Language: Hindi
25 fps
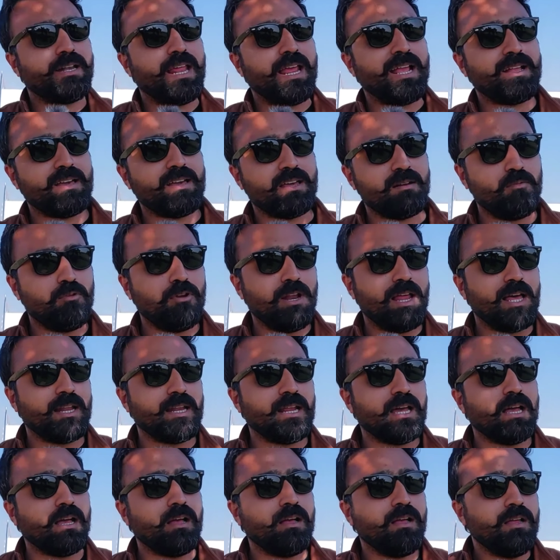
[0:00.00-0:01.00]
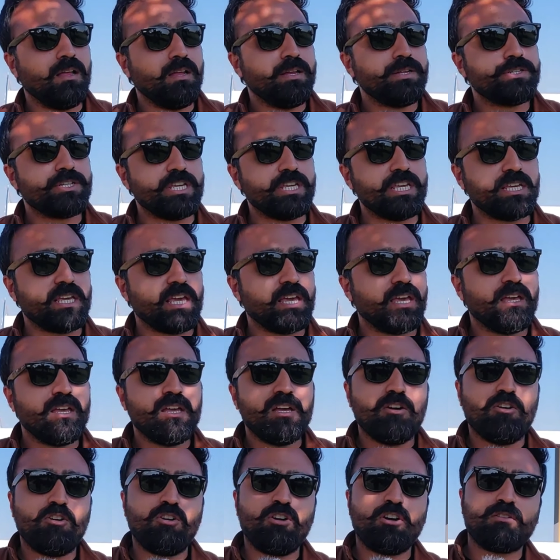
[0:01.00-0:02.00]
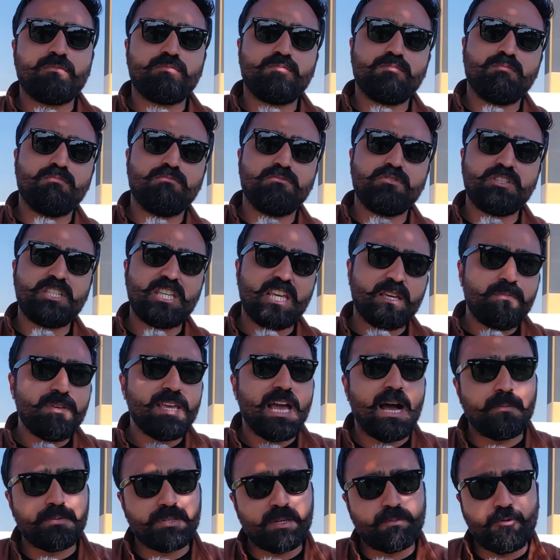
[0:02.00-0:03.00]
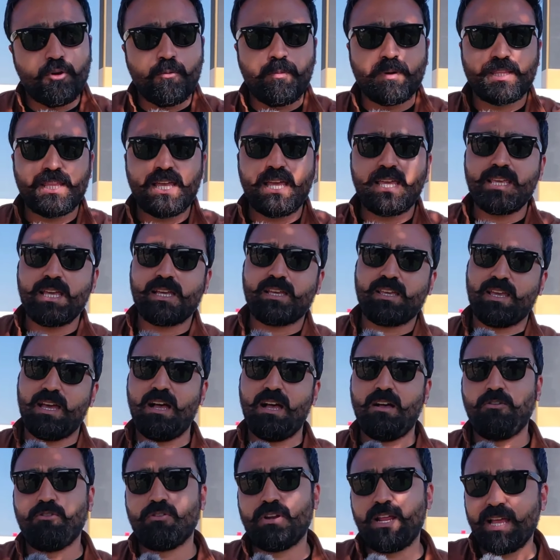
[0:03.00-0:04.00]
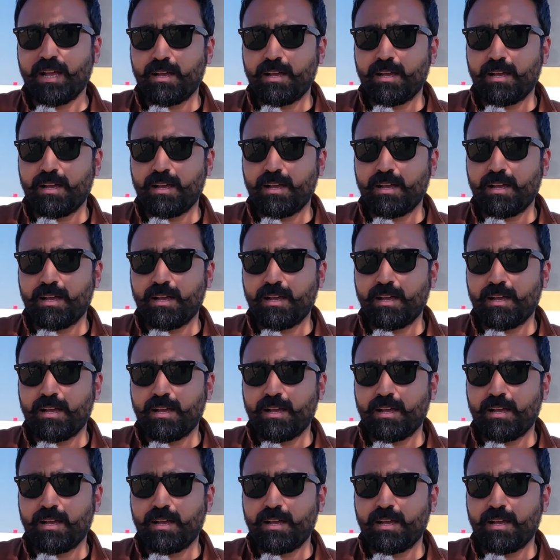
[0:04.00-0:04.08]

टैंकर बुलाना ठीक है और ये भी आप सबको पता है ये क्या हो